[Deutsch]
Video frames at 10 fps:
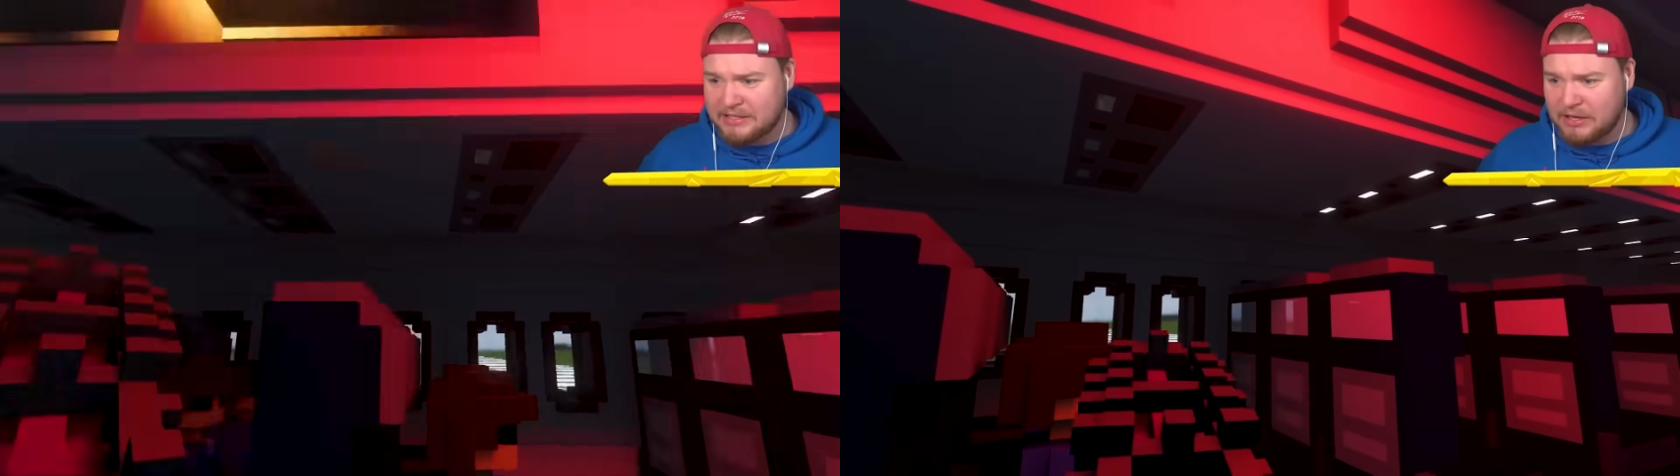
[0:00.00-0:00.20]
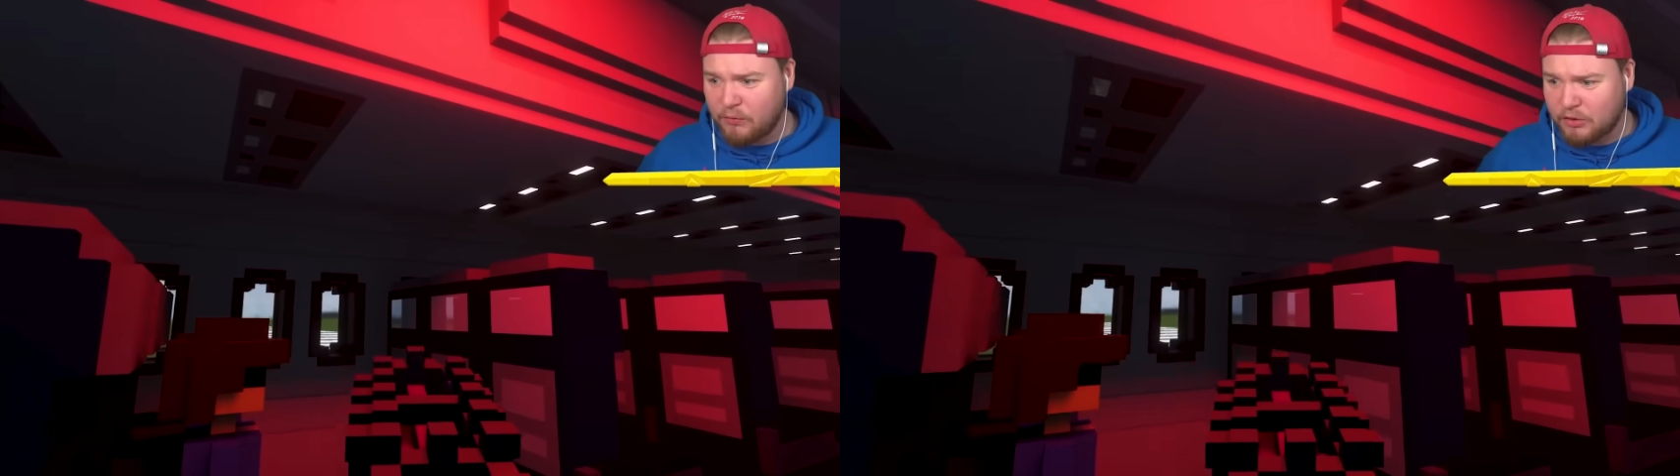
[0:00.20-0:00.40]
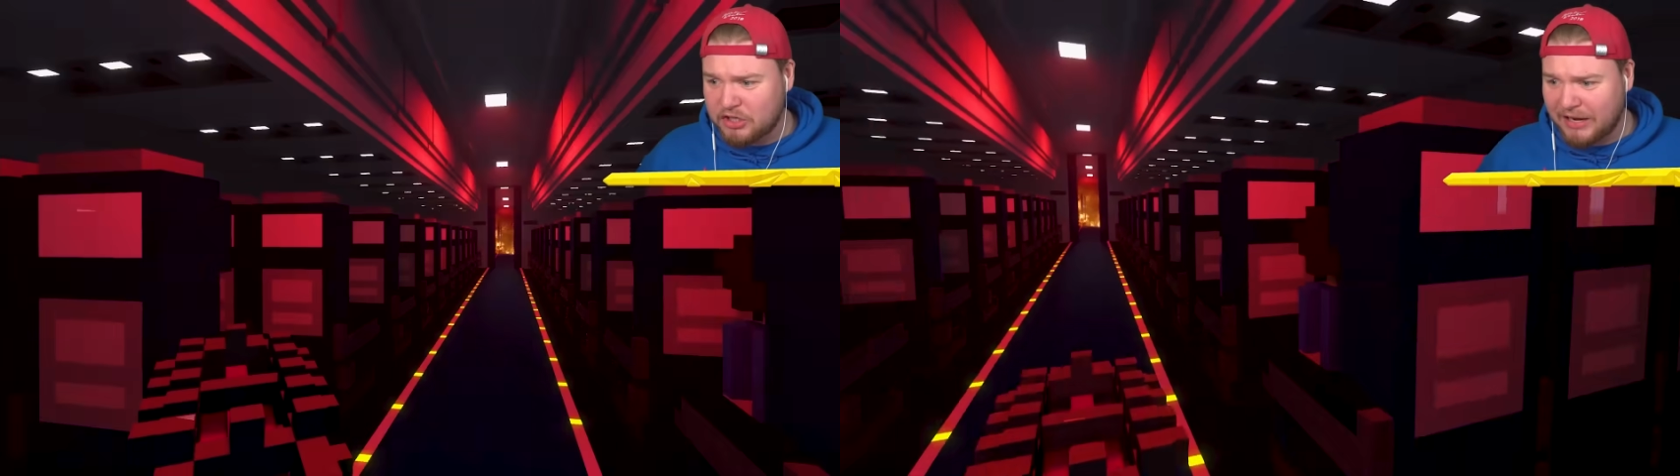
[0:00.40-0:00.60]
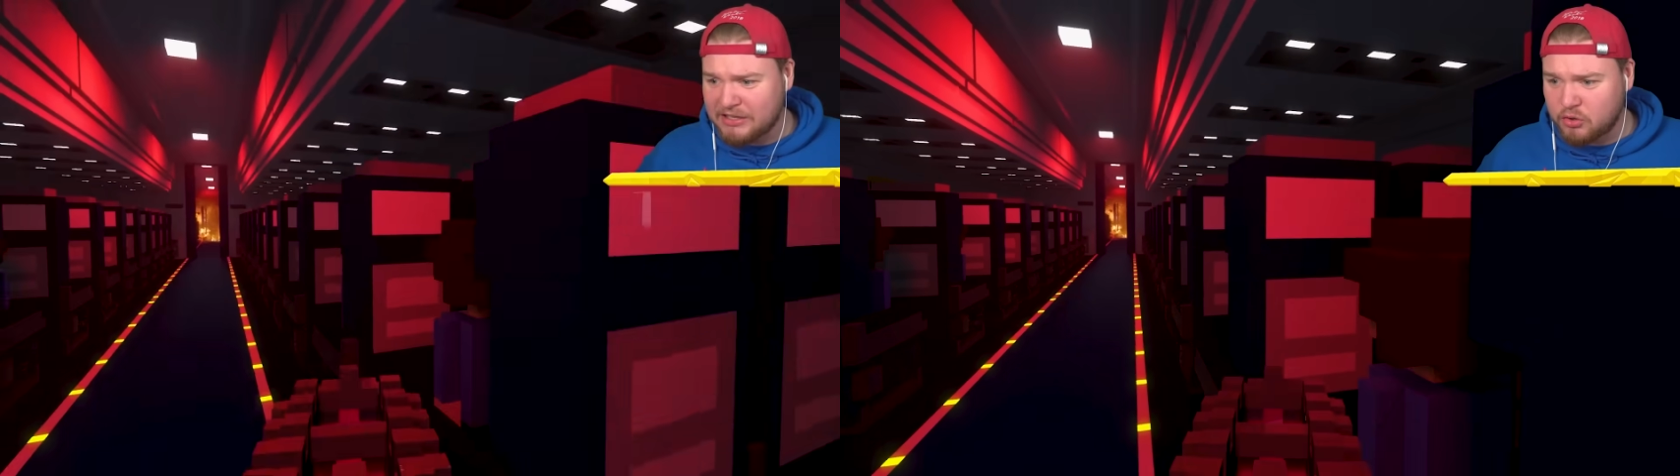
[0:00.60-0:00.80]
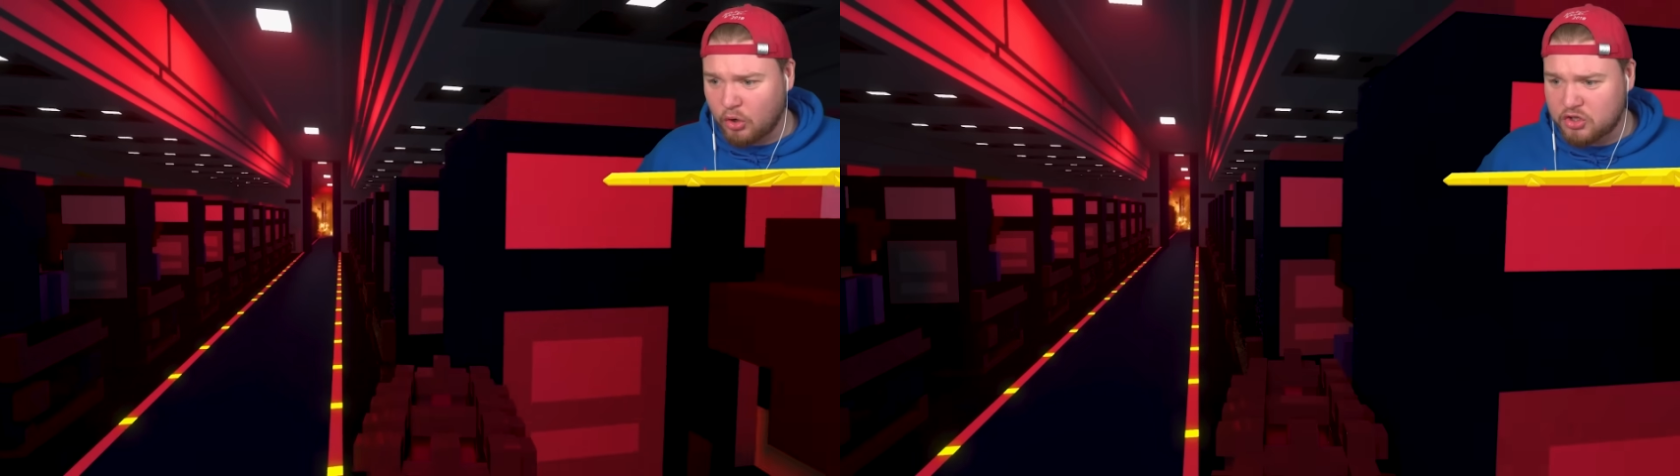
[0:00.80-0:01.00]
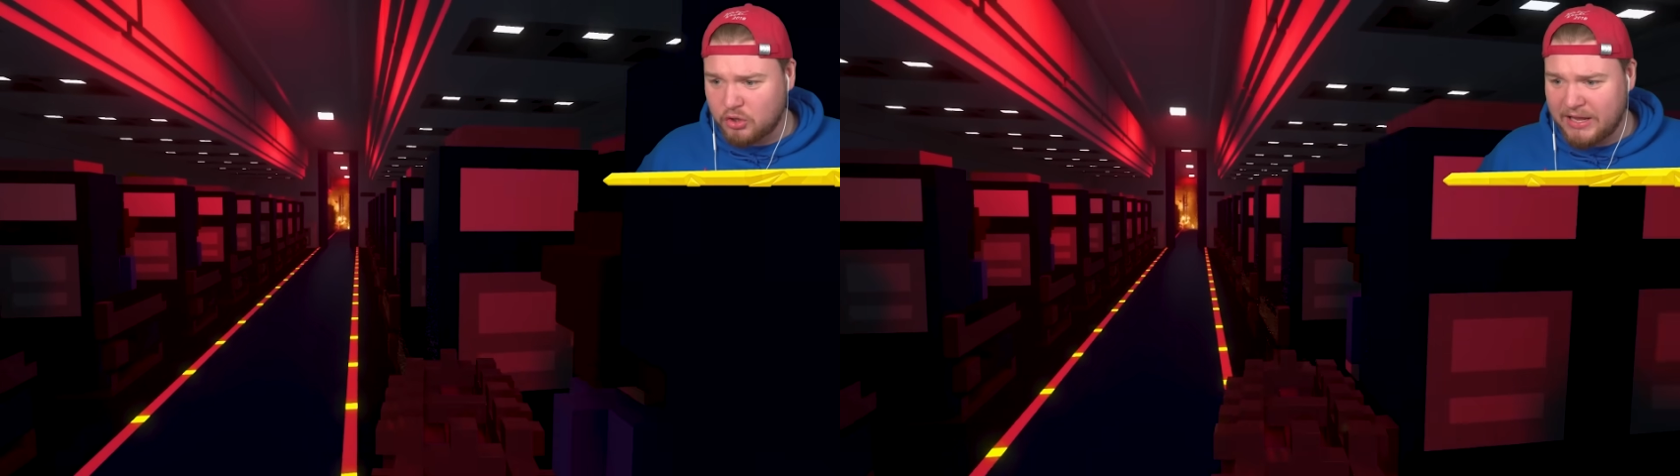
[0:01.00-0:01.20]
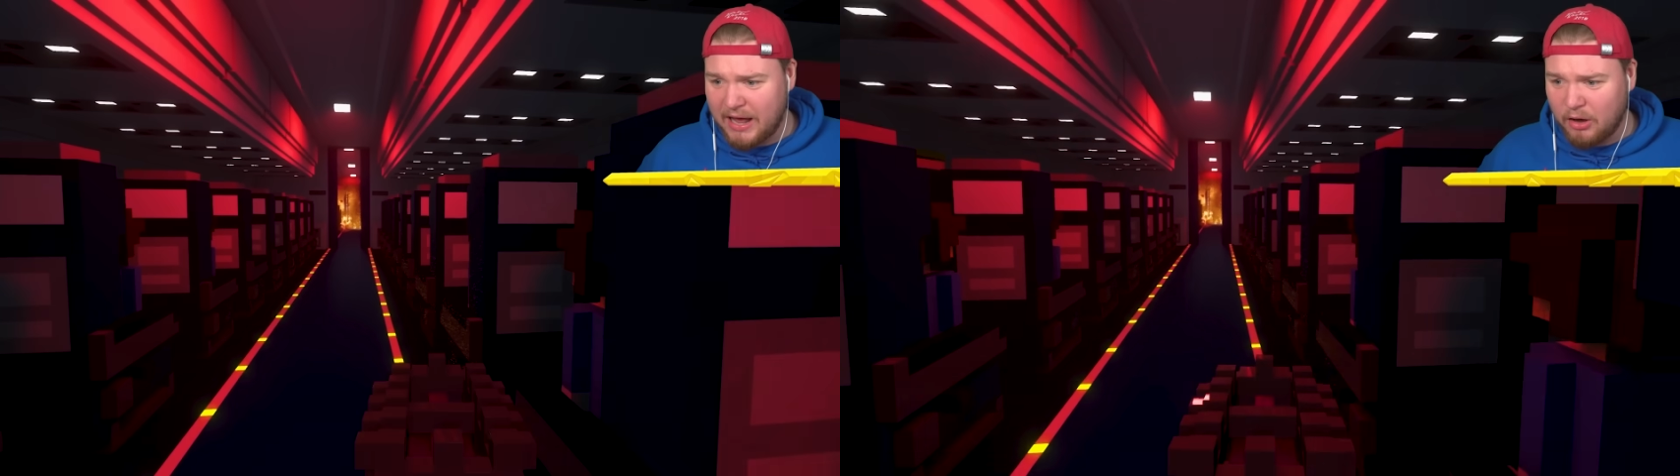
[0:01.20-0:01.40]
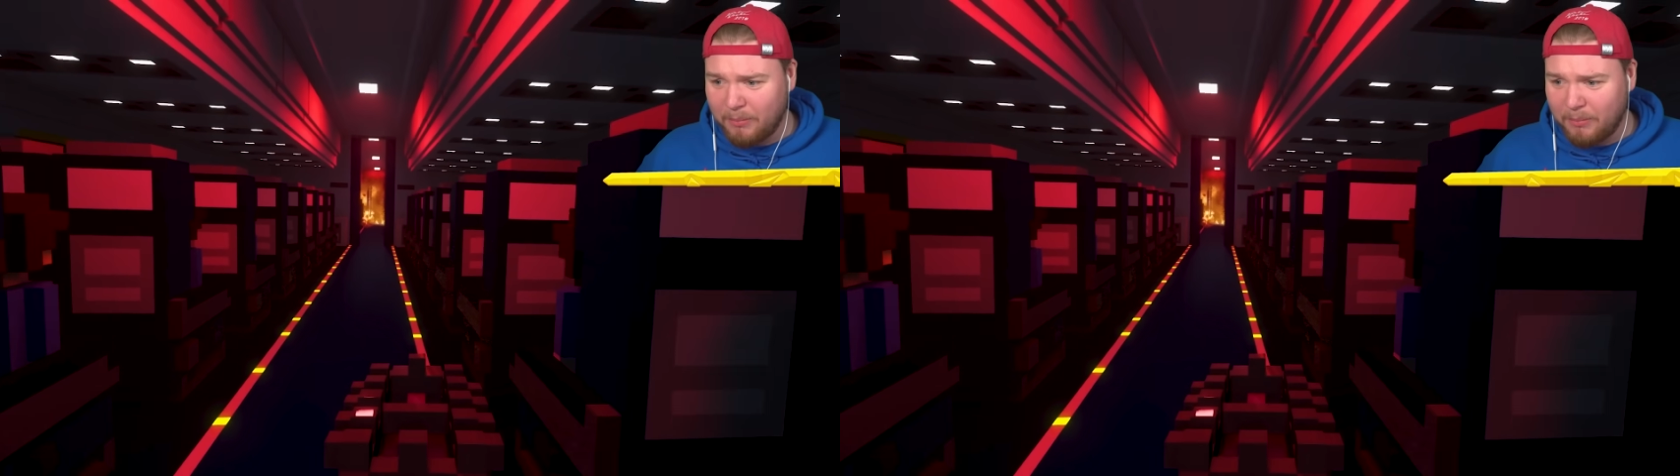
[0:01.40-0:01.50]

ist doch wirklich alles rot schon hier.